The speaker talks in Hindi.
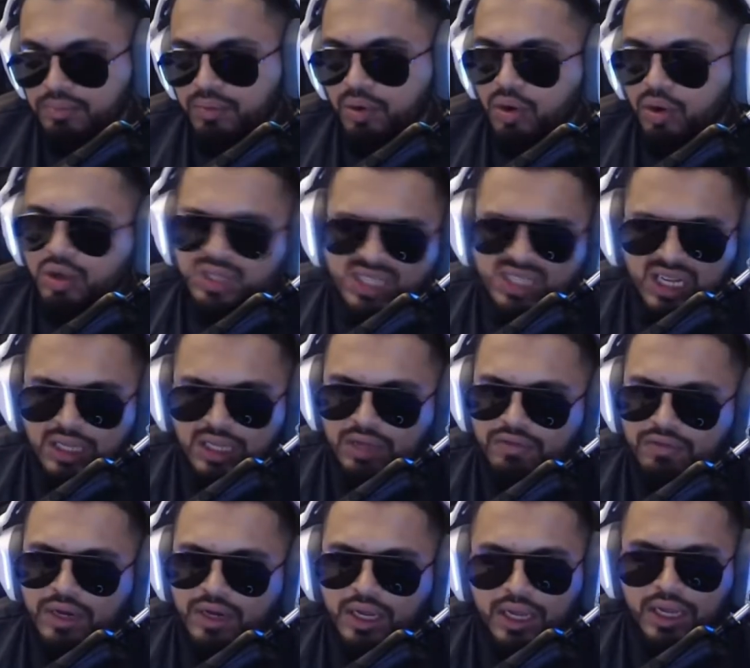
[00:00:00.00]
बहुत ज़्यादा
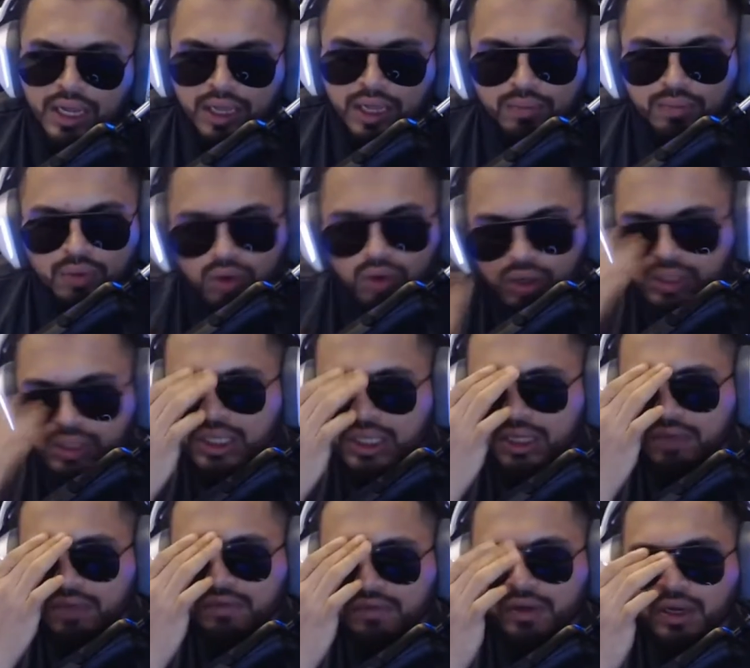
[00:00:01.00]
फ़र्क है यार बहुत
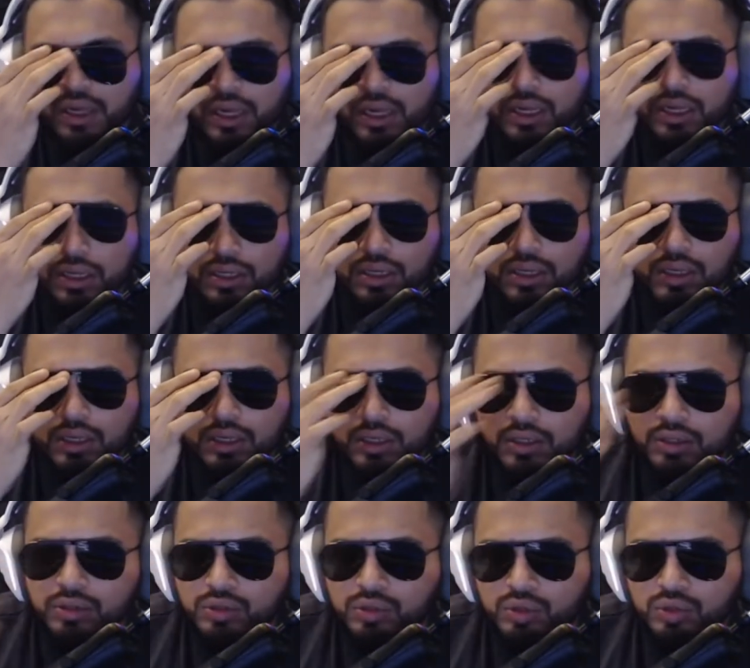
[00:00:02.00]
ज़्यादा फ़र्क है
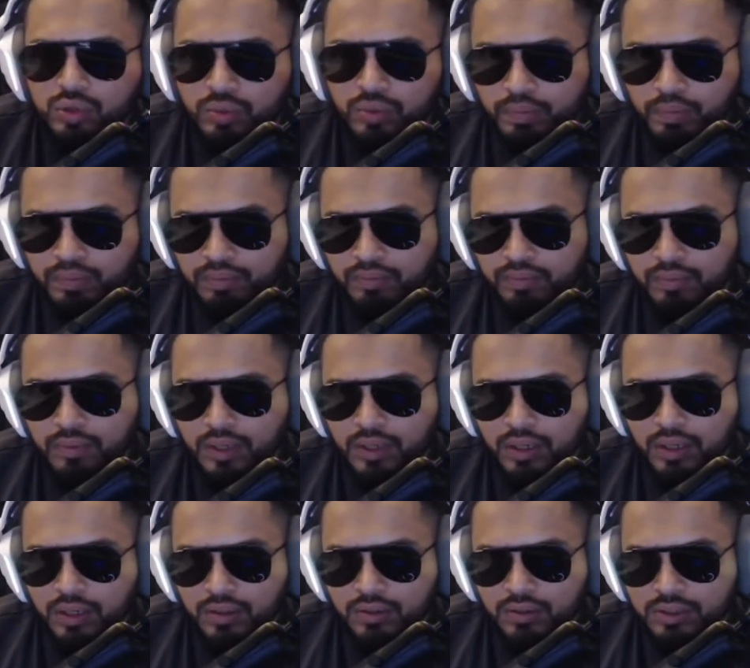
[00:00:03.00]
तो
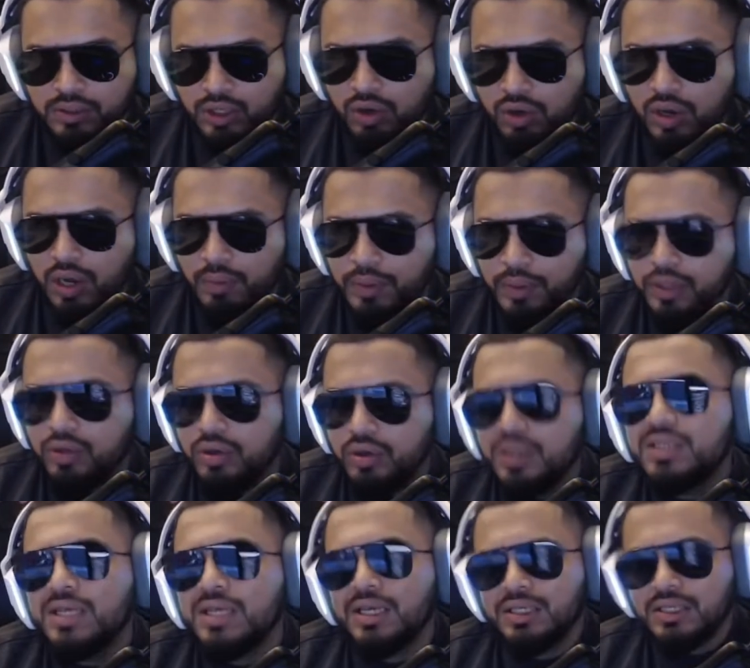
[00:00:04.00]
चलो अभी तो
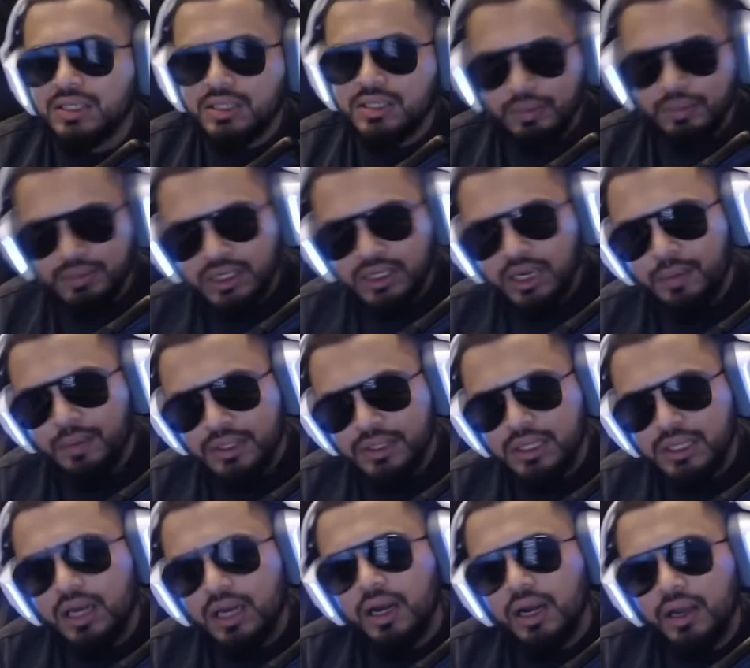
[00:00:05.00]
रिसेशन सब जगह पे
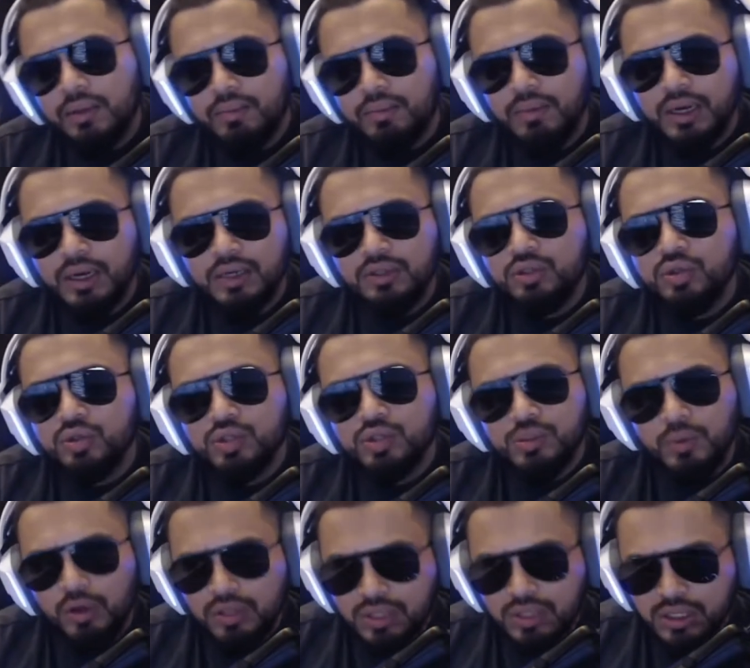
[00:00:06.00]
चल रहा है बट जो
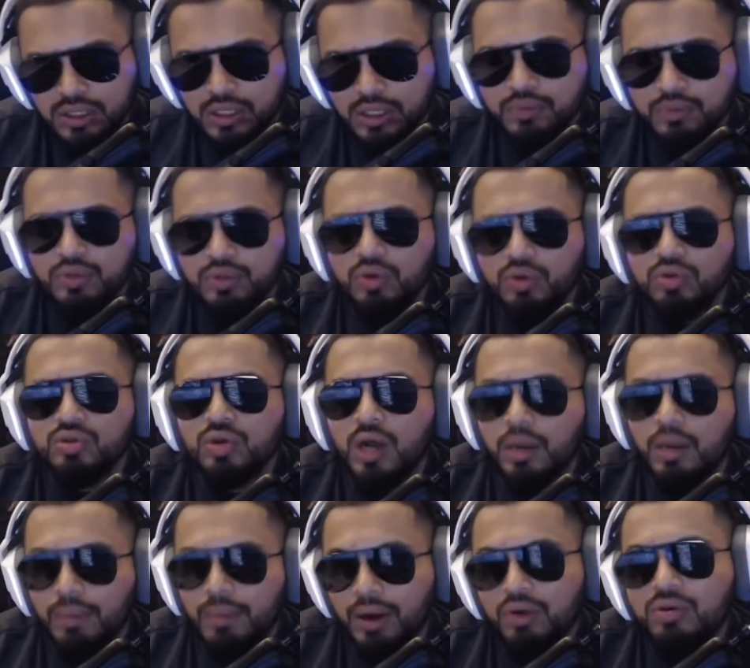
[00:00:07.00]
स्पॉन्सरशिप्स और जो
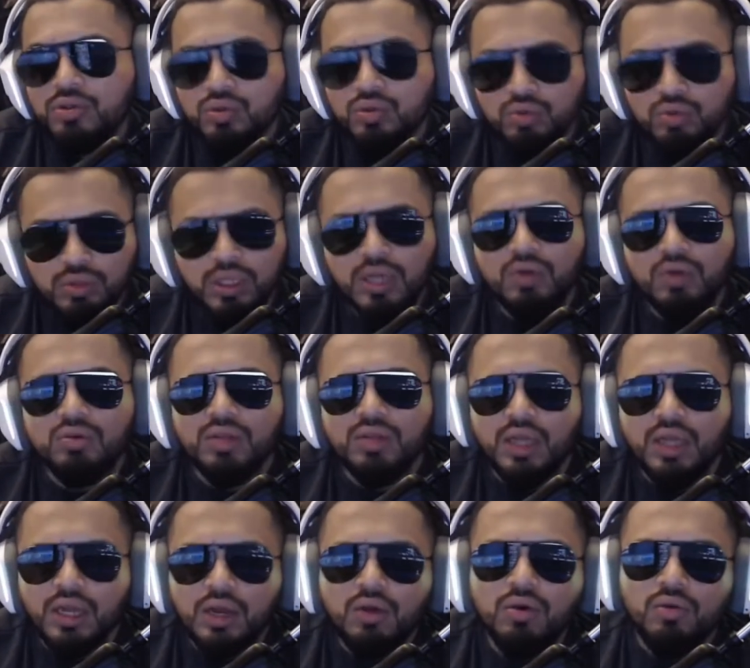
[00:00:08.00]
अमाउंट्स उनके होते हैं
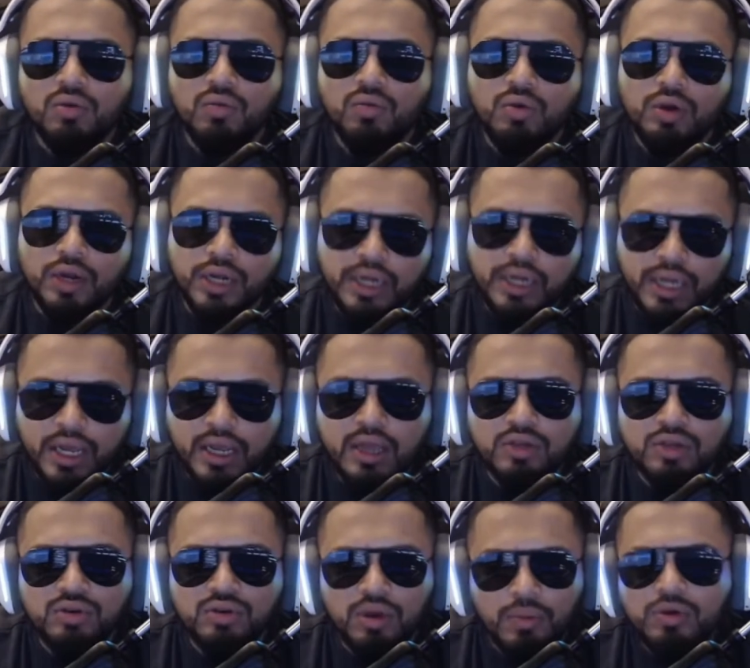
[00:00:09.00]
ना और वो इंडिया के
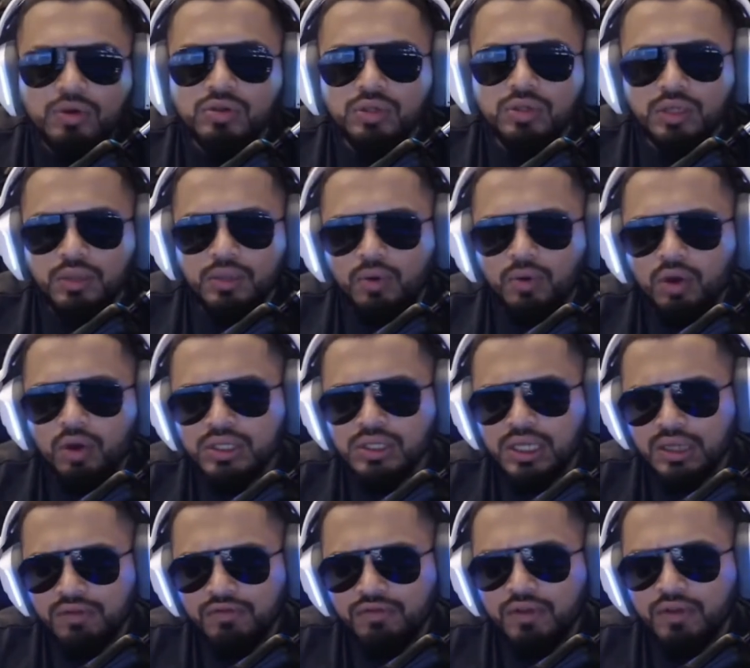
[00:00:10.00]
जो अमाउंट्स होते हैं बहुत
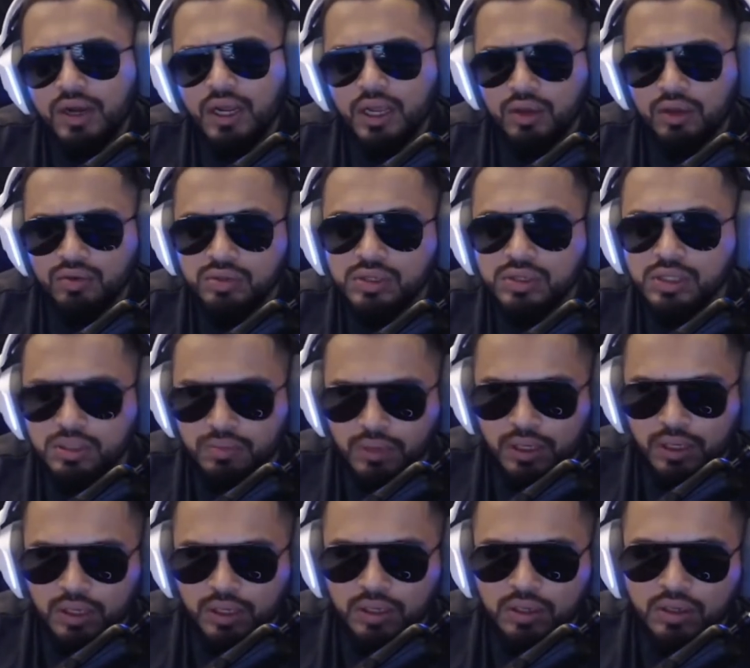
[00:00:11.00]
ज़्यादा फ़र्क है उस चीज़
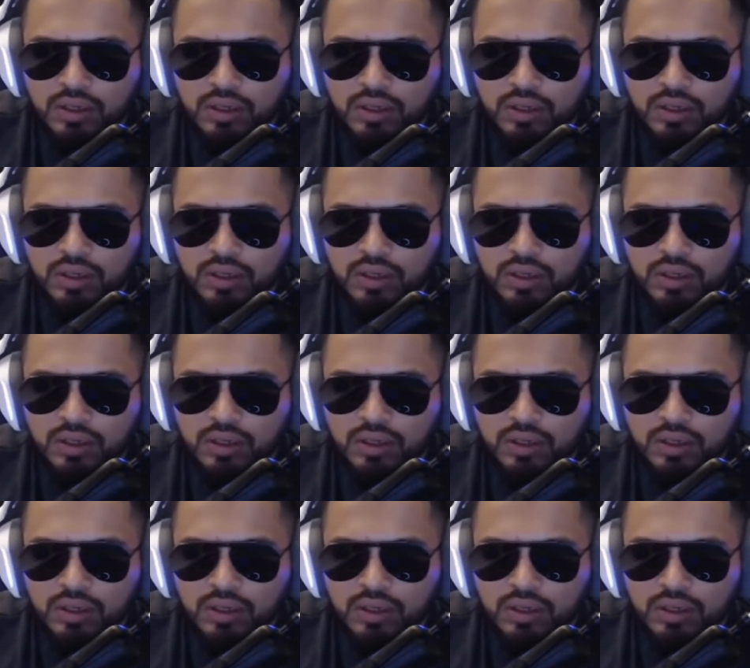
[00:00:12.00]
में